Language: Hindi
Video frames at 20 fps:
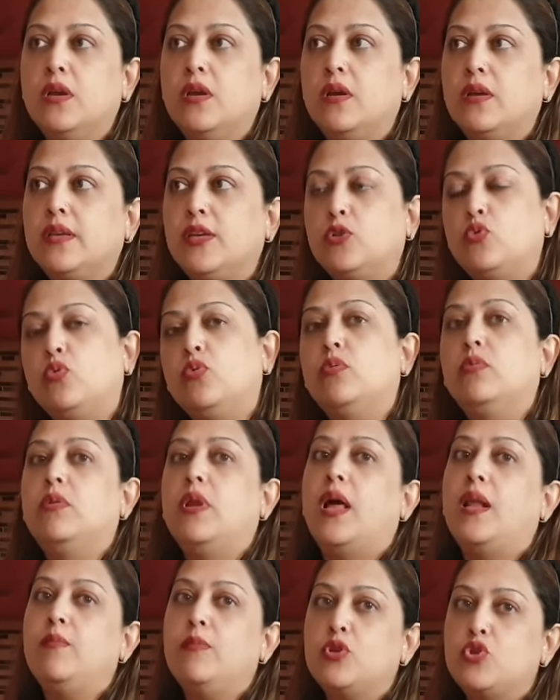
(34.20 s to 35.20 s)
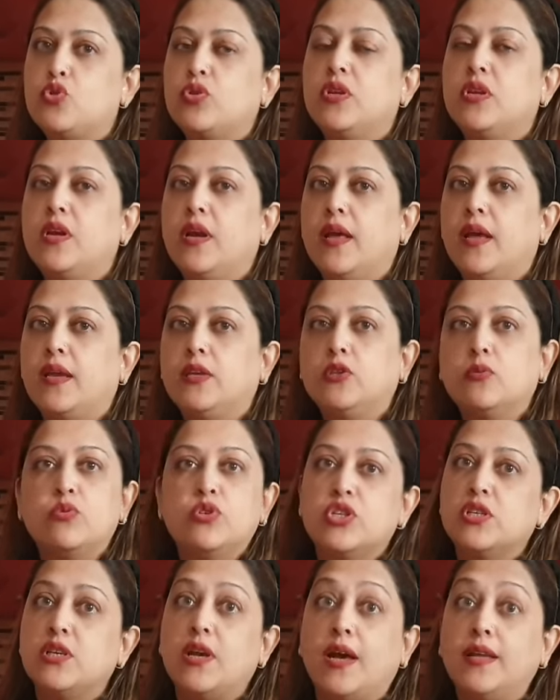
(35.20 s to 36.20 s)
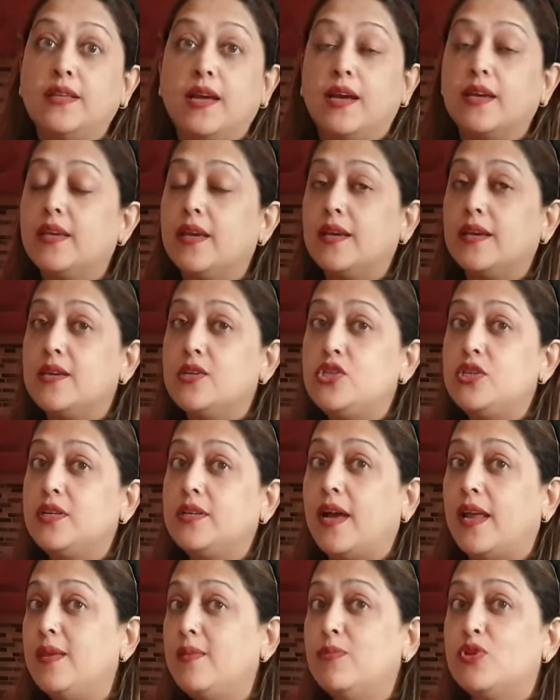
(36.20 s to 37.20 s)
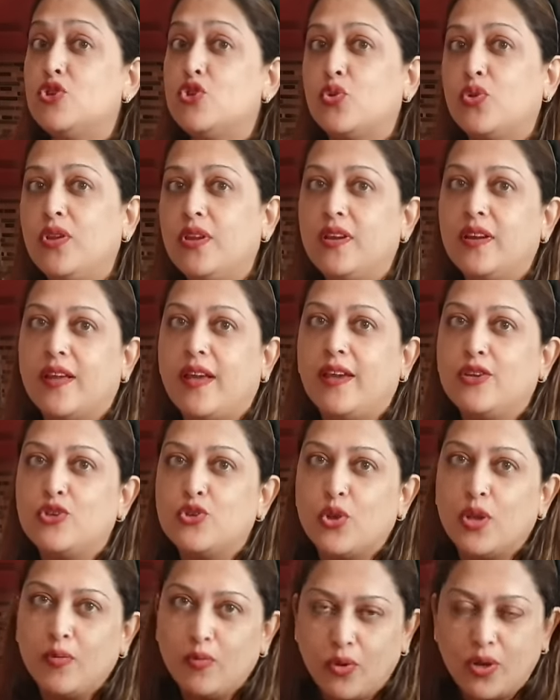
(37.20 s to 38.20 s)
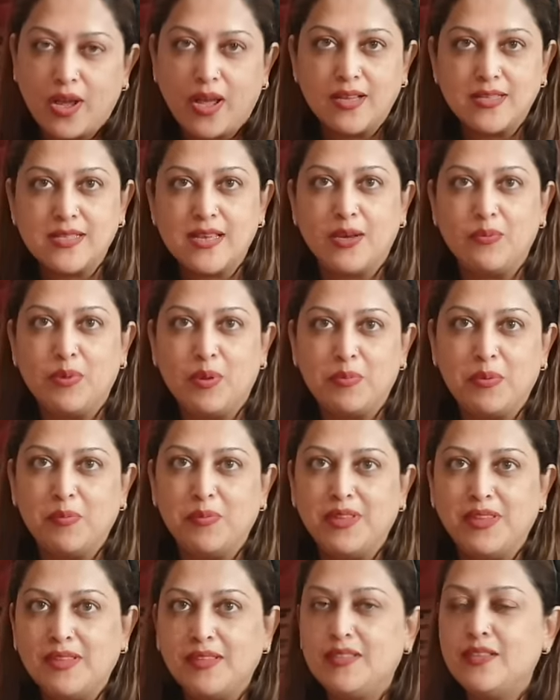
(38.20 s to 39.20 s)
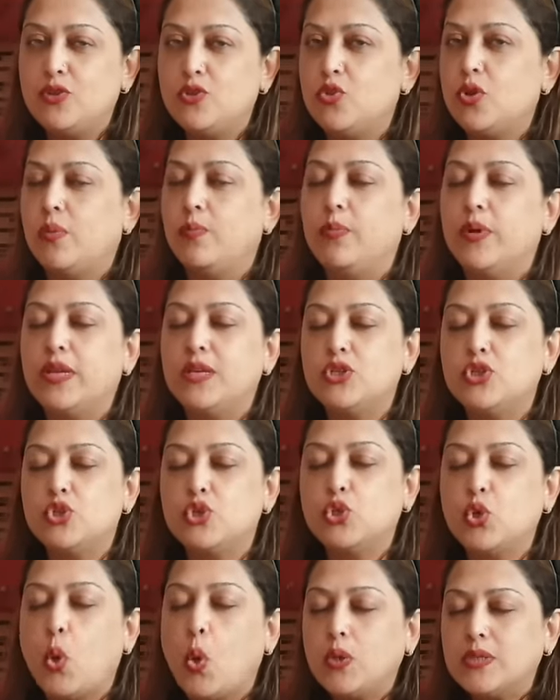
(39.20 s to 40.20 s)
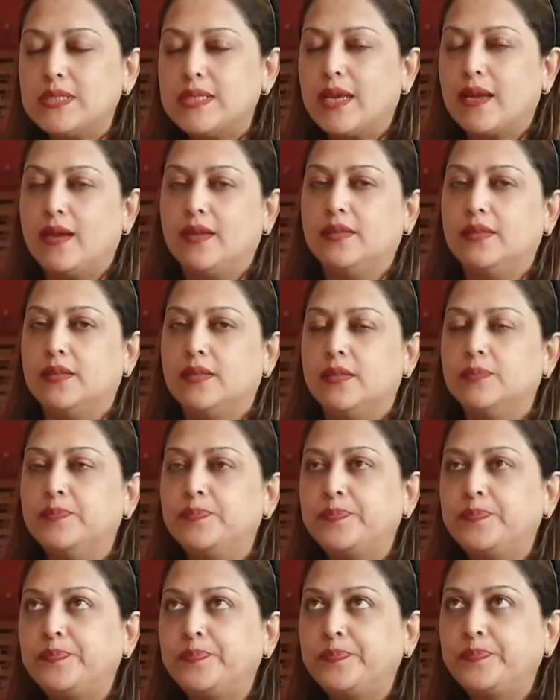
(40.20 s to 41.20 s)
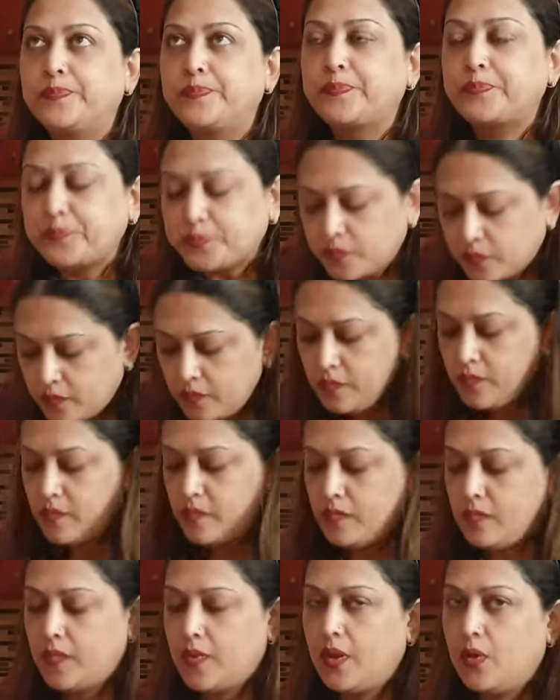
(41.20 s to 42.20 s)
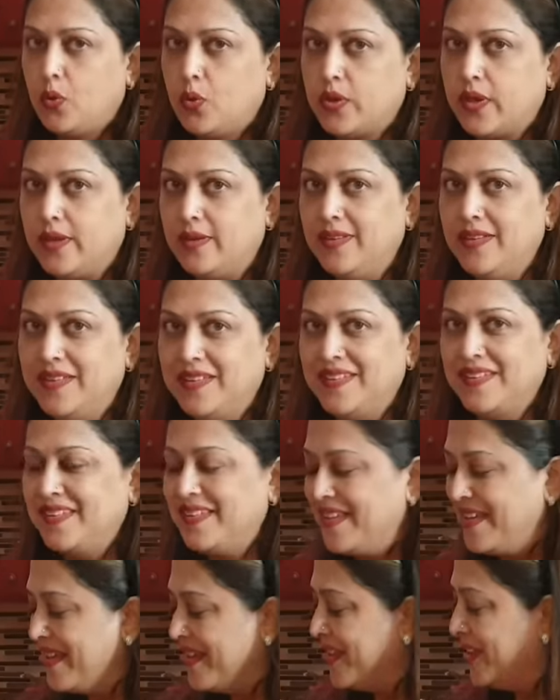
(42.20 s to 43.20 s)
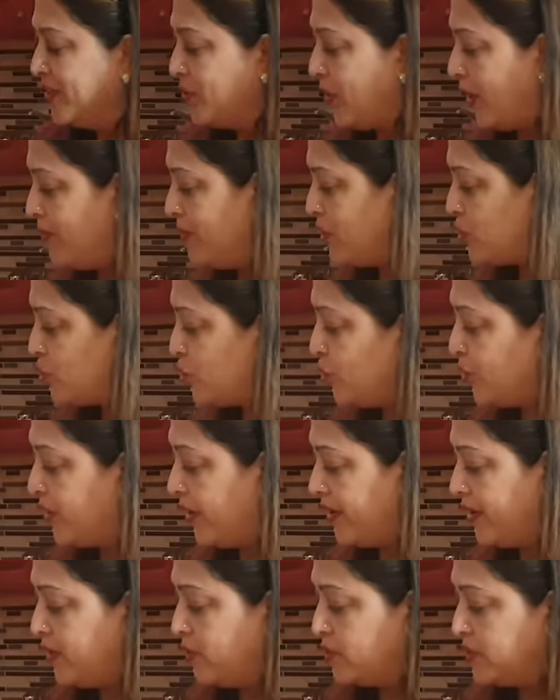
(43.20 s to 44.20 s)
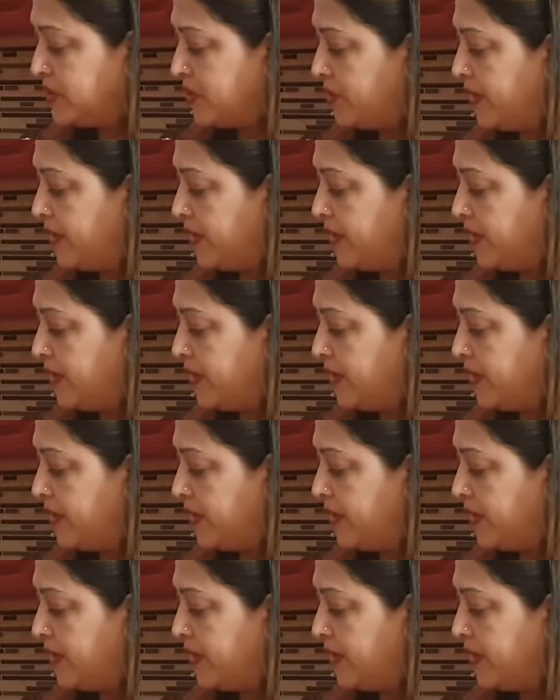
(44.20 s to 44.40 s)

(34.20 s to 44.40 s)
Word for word: ये तो लाल मिर्चों की कढ़ाई है तो मुझे याद आ गया कि जी काली मिर्चों की कढ़ाई जो है वो राहत सैनमा पे मिलती थी जो हम बड़े शौक़ से खाते थे ओके तो अब मैं शुरू कर रही हूँ उसे